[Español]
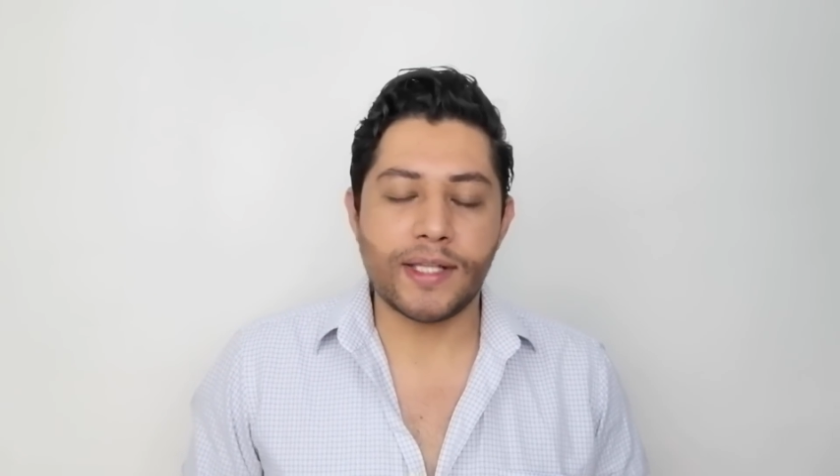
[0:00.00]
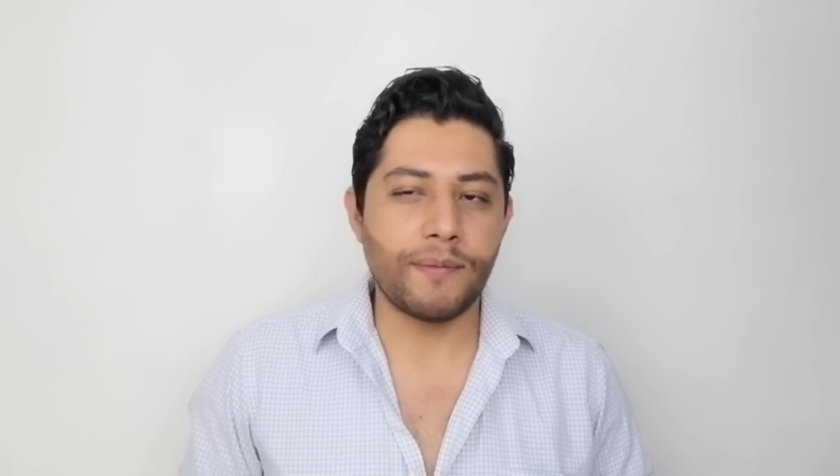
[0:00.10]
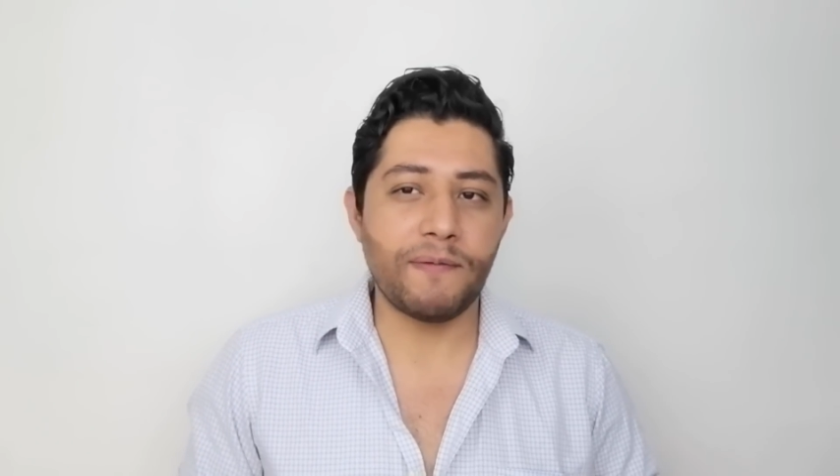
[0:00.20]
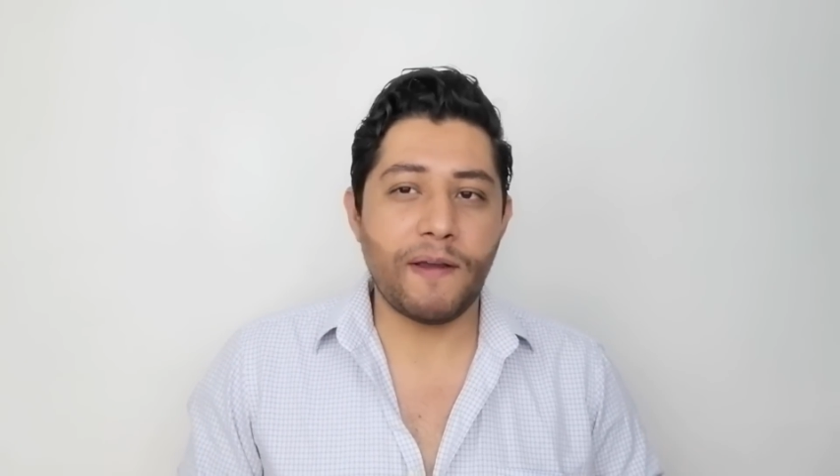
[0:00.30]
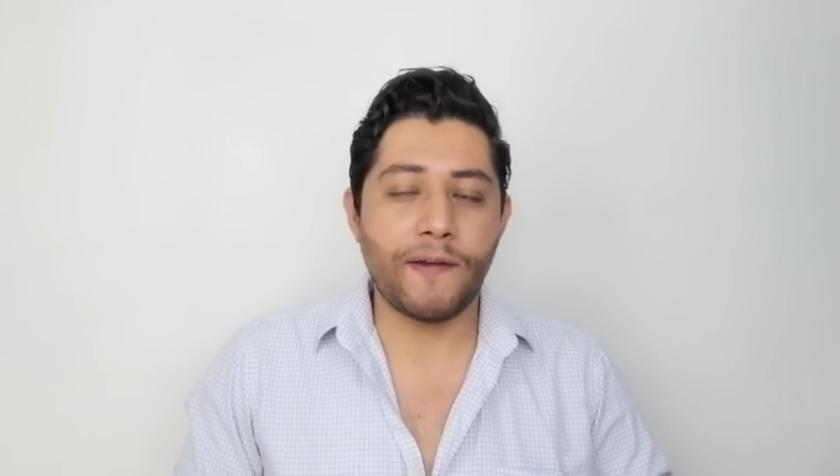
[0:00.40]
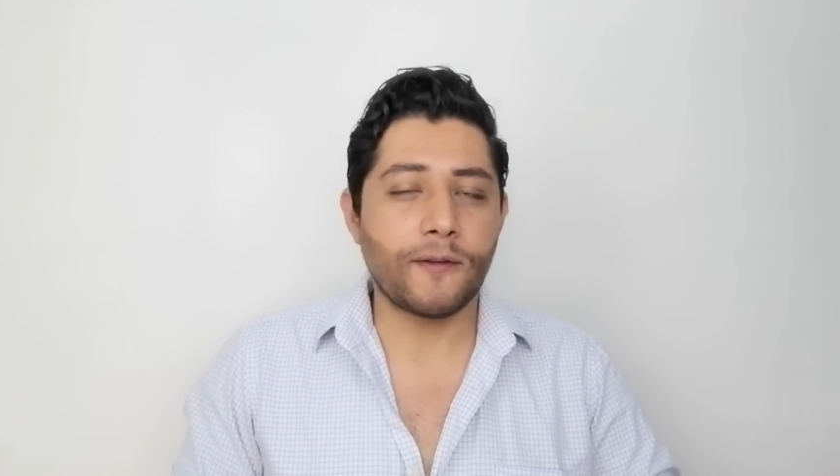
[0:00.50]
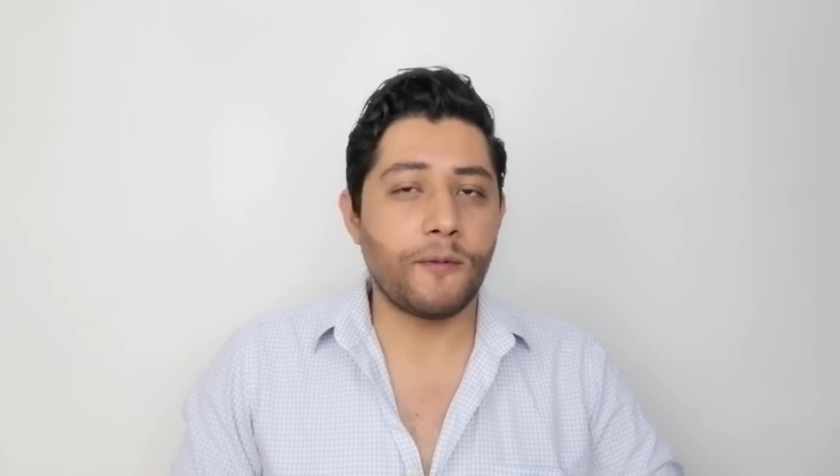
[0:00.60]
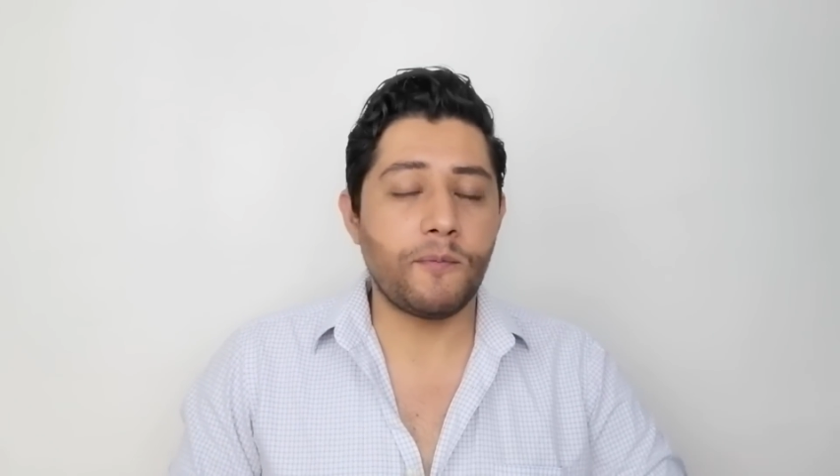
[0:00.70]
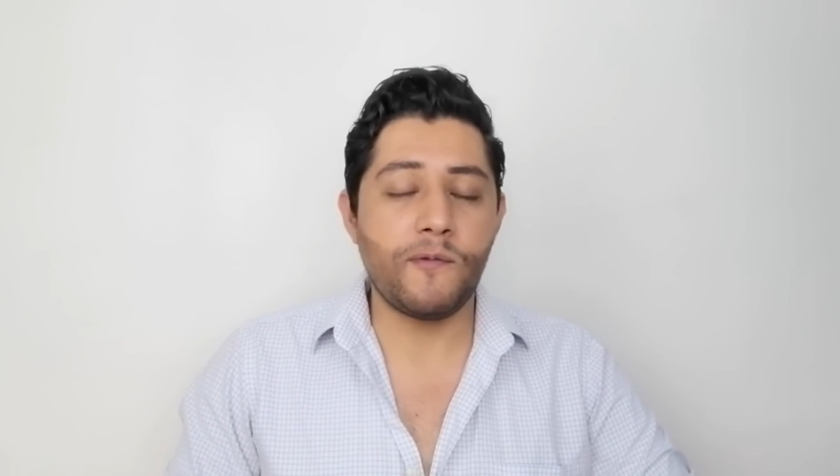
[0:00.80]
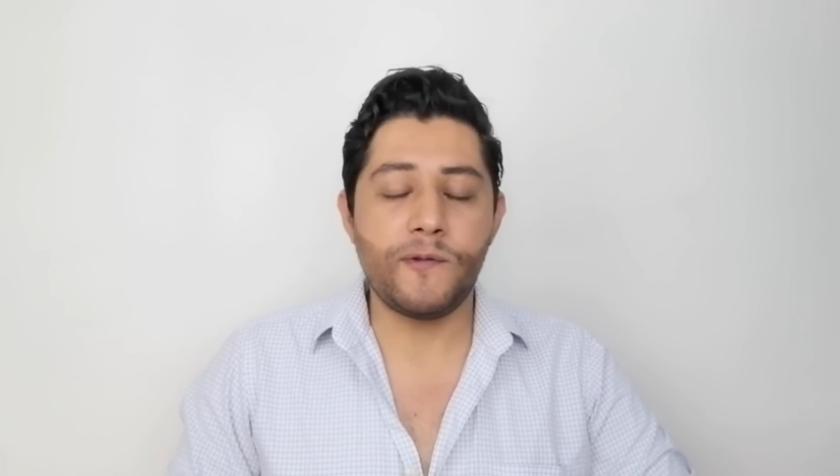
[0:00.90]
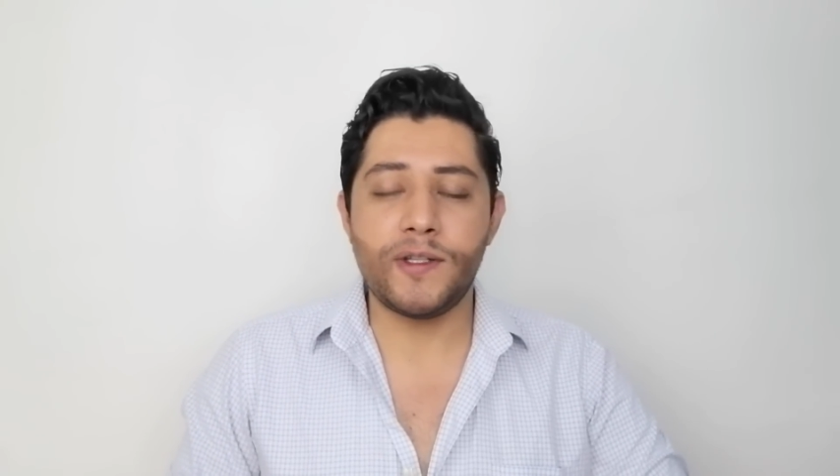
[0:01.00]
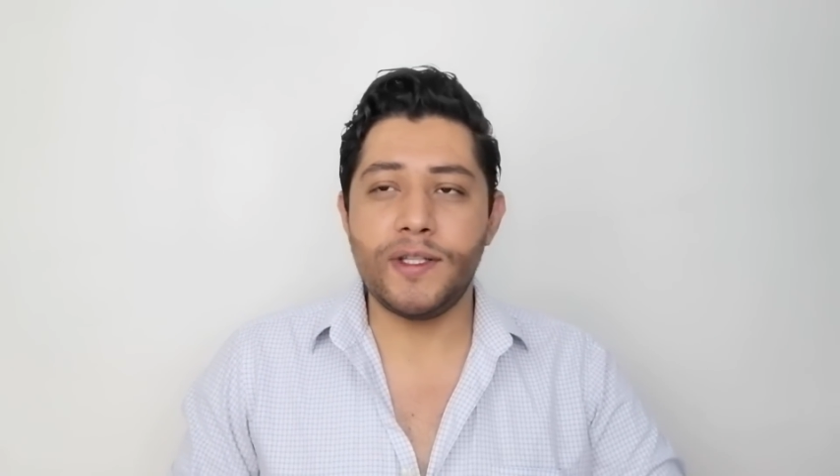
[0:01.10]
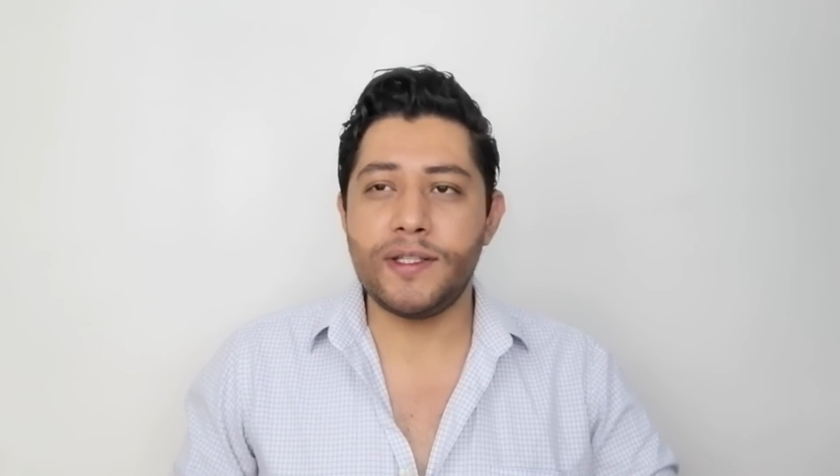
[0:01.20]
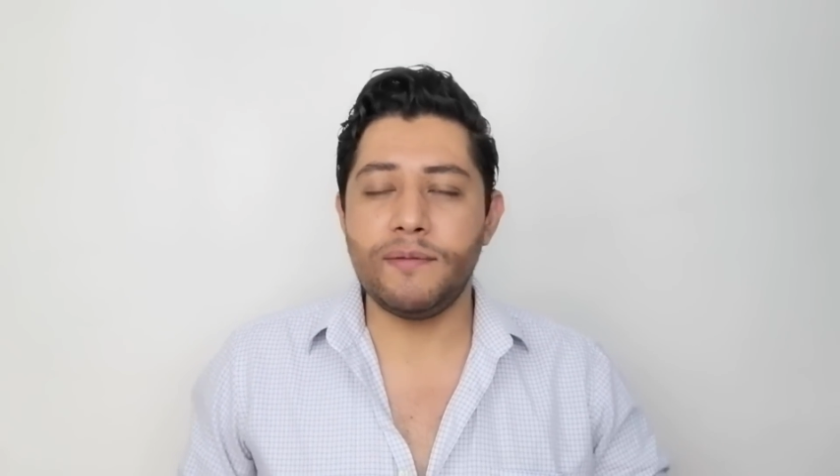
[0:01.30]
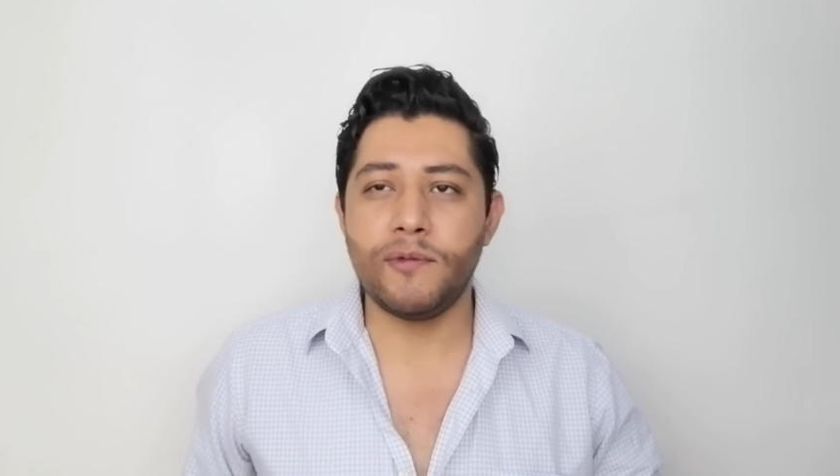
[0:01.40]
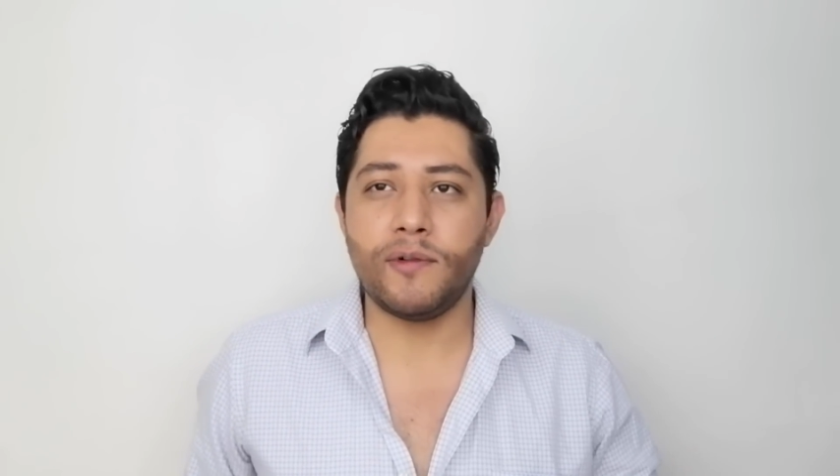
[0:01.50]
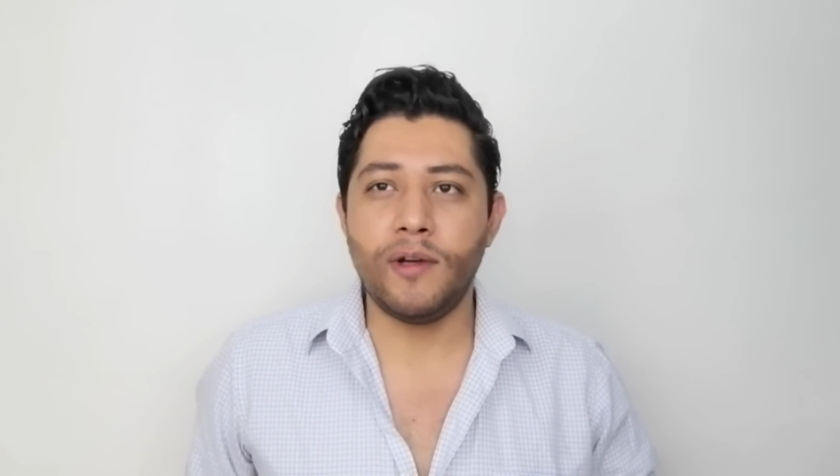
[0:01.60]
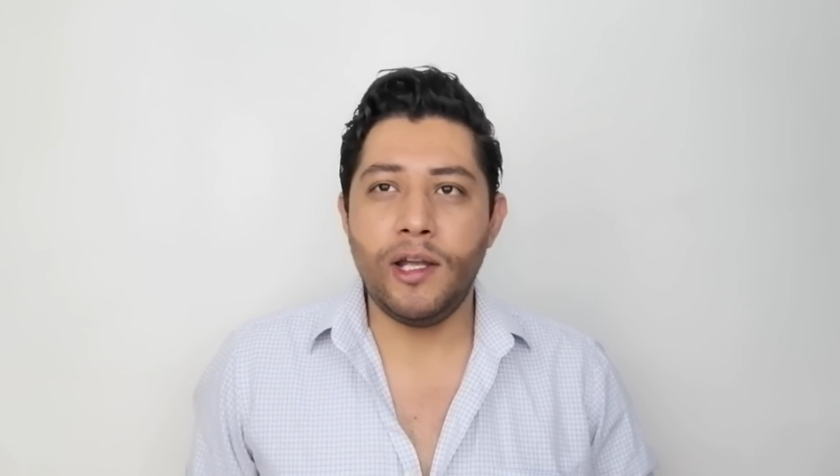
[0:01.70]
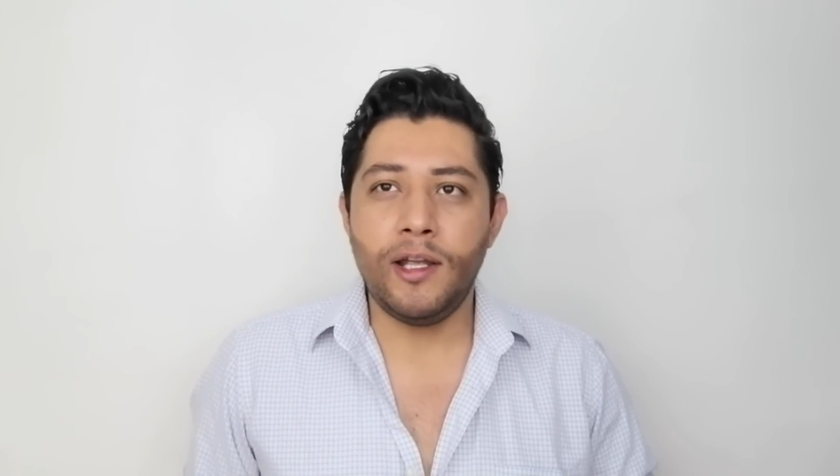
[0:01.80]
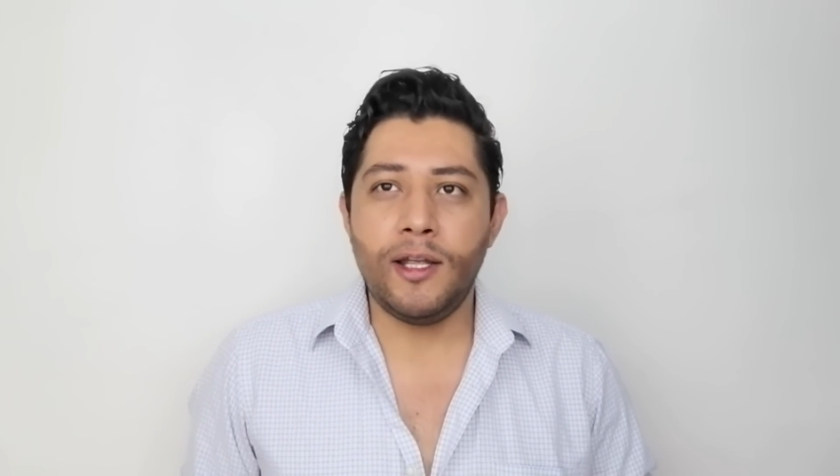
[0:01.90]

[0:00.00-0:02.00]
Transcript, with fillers: A mí me afectó muchísimo